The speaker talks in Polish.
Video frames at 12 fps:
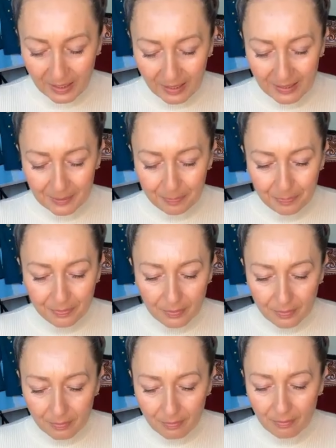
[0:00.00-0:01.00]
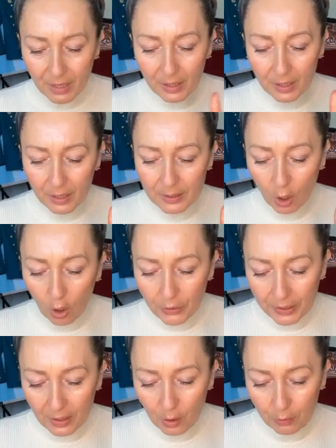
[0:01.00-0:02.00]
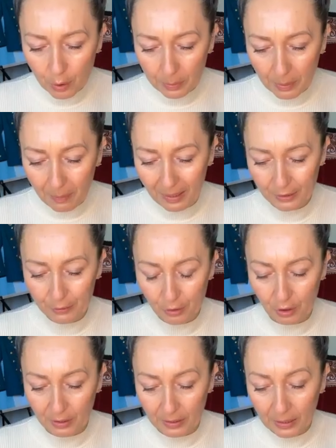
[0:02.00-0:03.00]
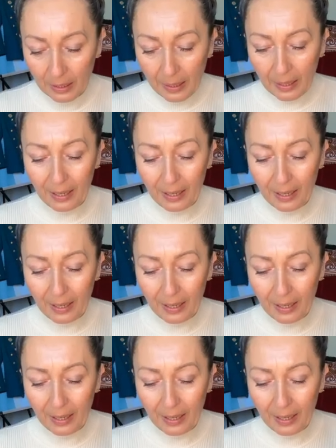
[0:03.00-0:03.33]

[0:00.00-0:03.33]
I teraz E, co on takiego w sobie ma, dziewczyny?